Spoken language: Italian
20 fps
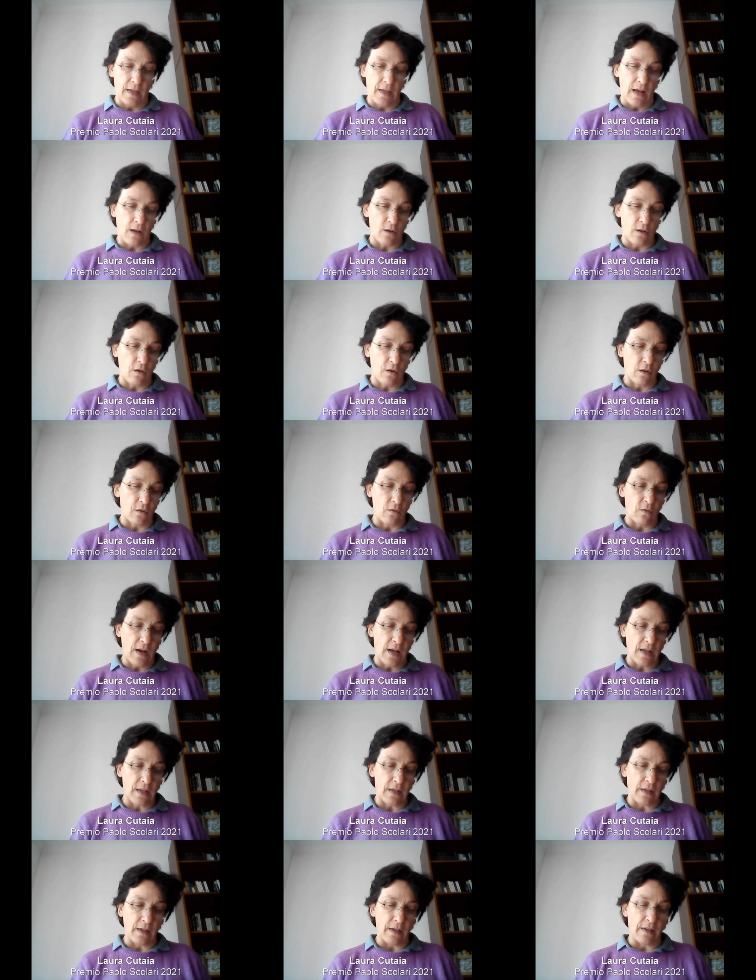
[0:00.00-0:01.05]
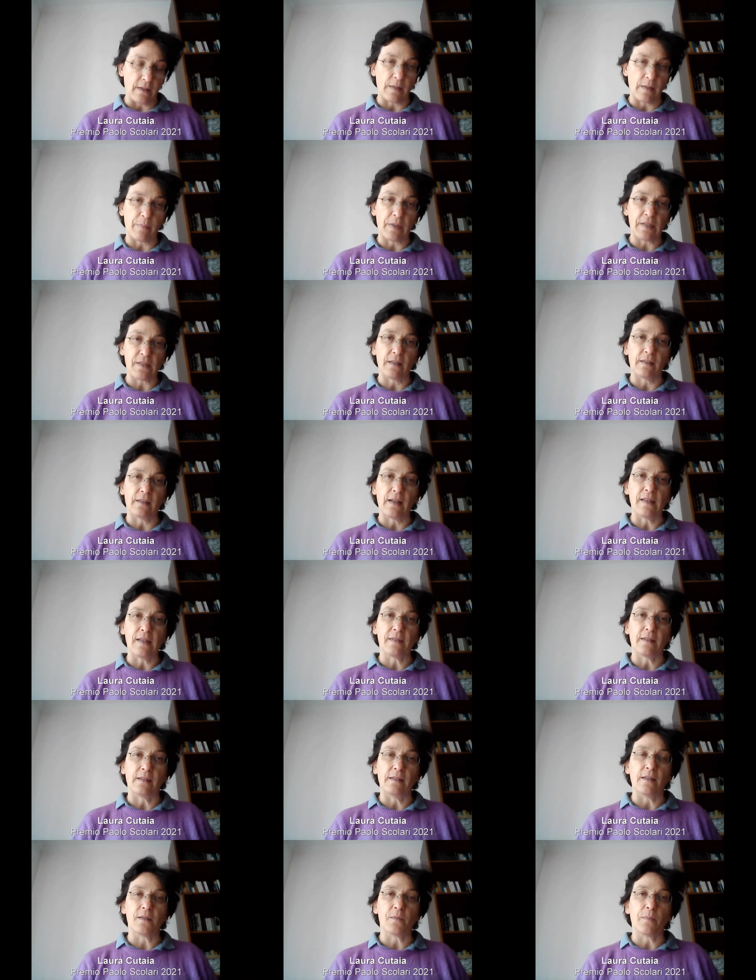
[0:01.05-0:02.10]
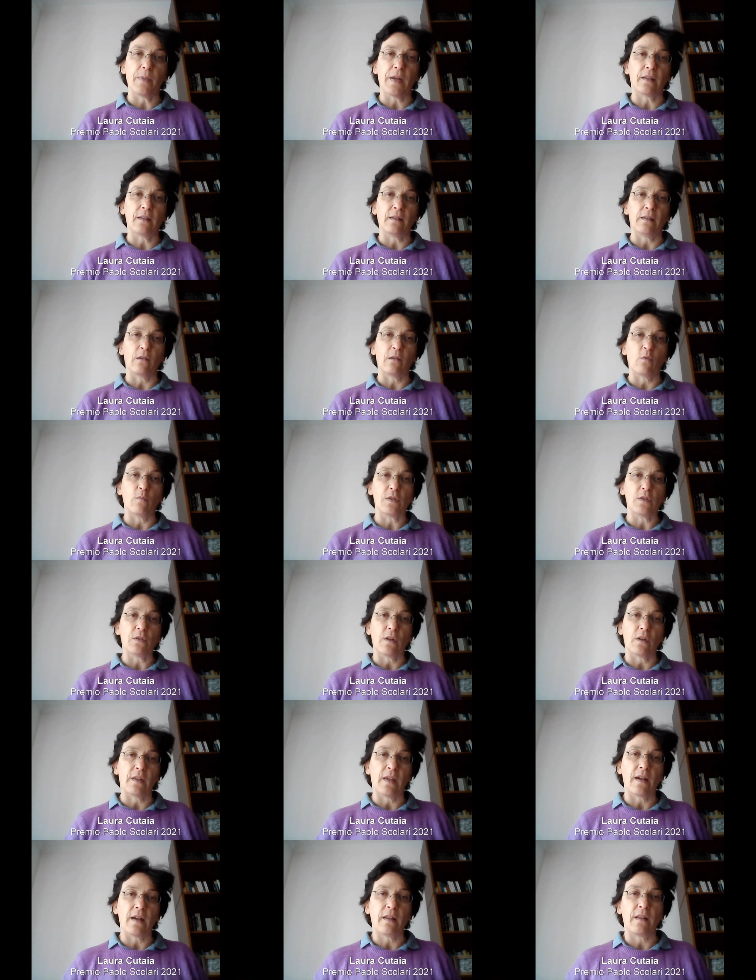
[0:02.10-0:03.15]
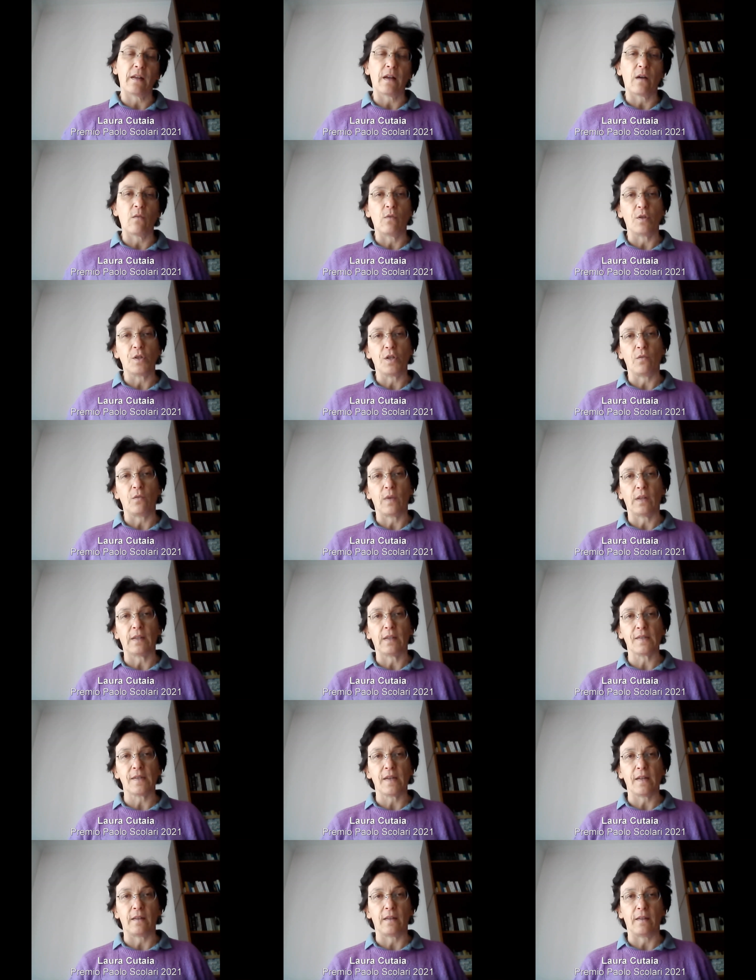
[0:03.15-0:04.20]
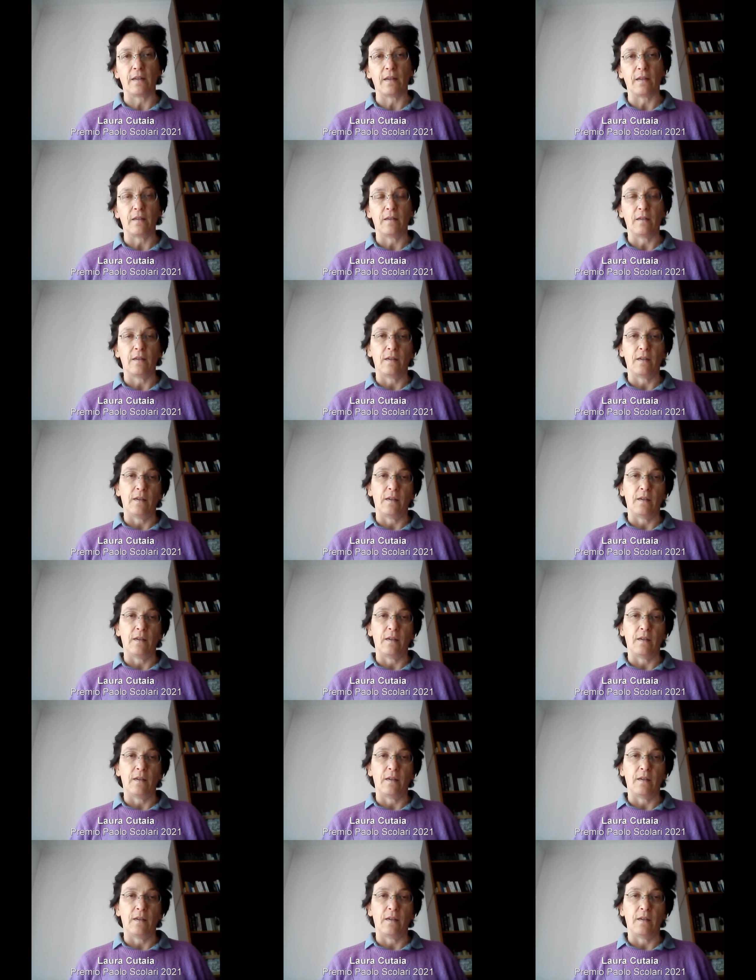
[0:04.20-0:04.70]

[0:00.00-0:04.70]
accolgo anche in rappresentanza degli esperti della Commissione Tecnica 157